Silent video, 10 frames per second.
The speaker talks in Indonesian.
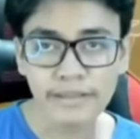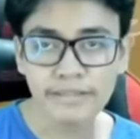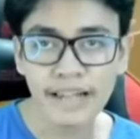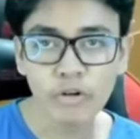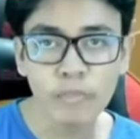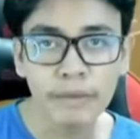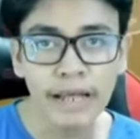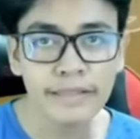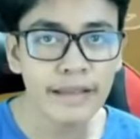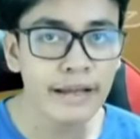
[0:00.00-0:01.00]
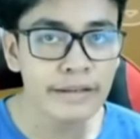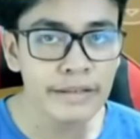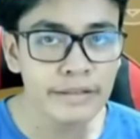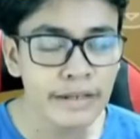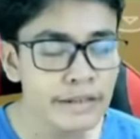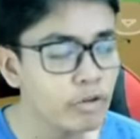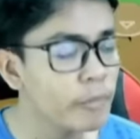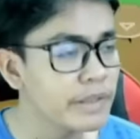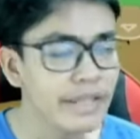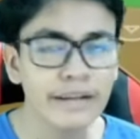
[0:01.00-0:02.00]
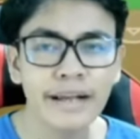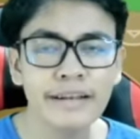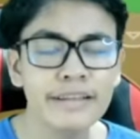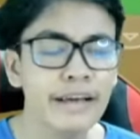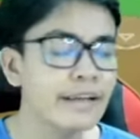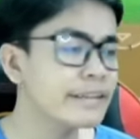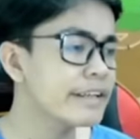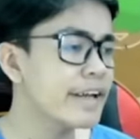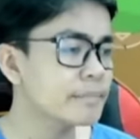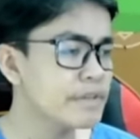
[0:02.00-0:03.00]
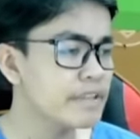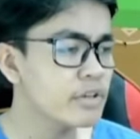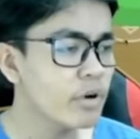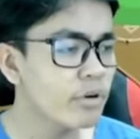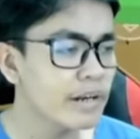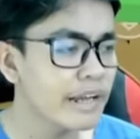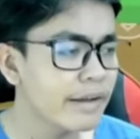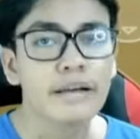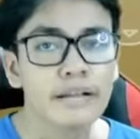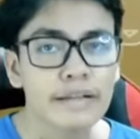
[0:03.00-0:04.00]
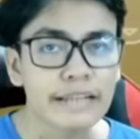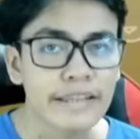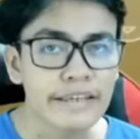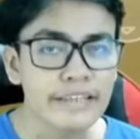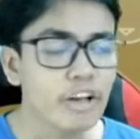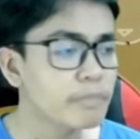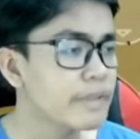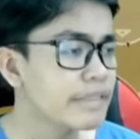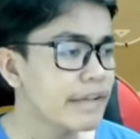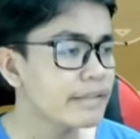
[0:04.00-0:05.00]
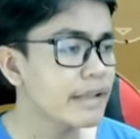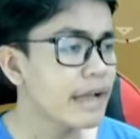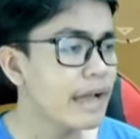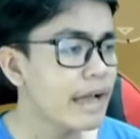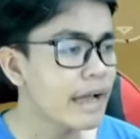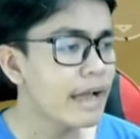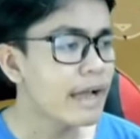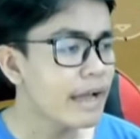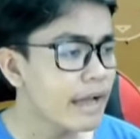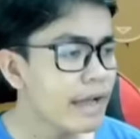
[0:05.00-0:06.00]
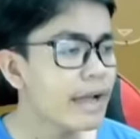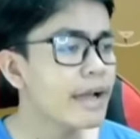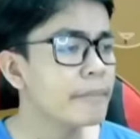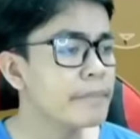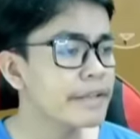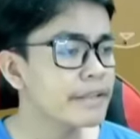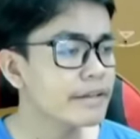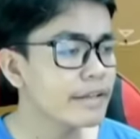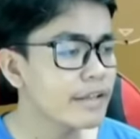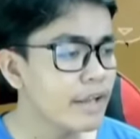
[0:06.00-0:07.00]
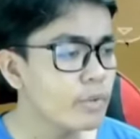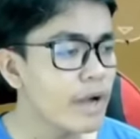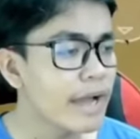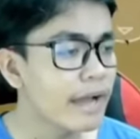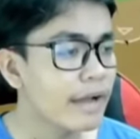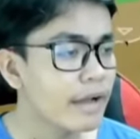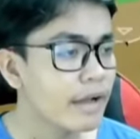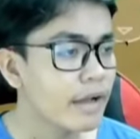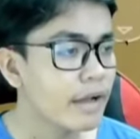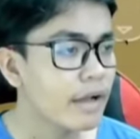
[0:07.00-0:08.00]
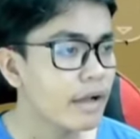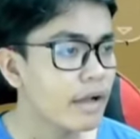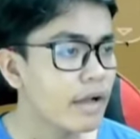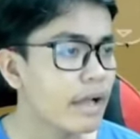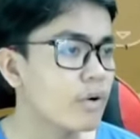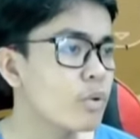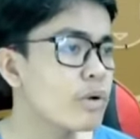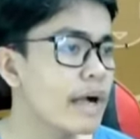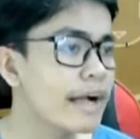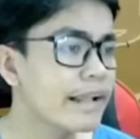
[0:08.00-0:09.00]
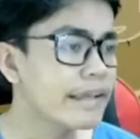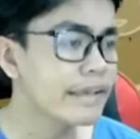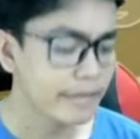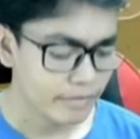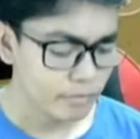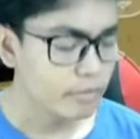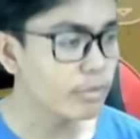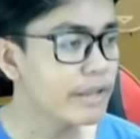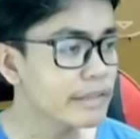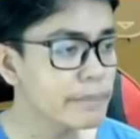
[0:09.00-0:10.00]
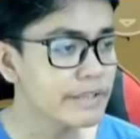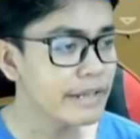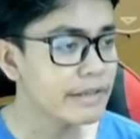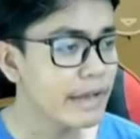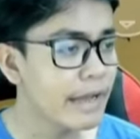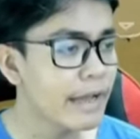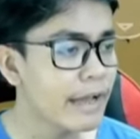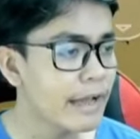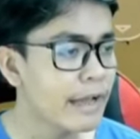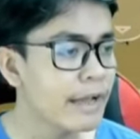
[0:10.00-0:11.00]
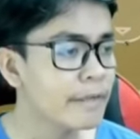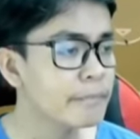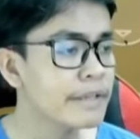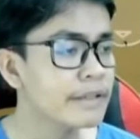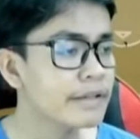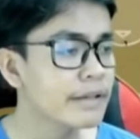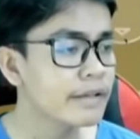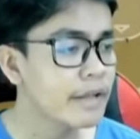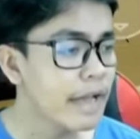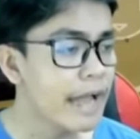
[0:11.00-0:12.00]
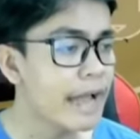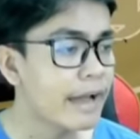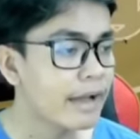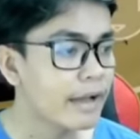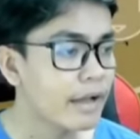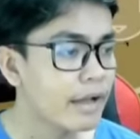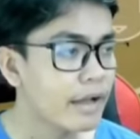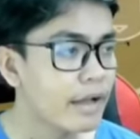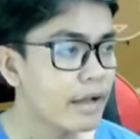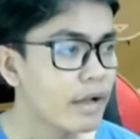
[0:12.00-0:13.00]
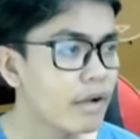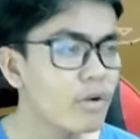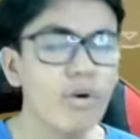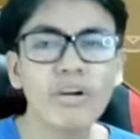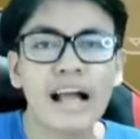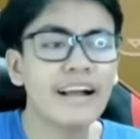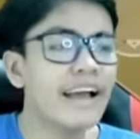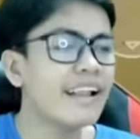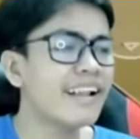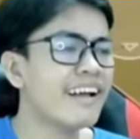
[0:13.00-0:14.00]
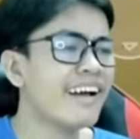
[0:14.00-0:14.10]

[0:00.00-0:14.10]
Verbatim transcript: ya setelah aku pelajari dari komentar kalian, ngelihat video orang, katanya kita harus pencet A, A, B tekan lalu A. kok aku gagal ya? Kurang cepat kali. A, A, B tekan A. Kok gagal?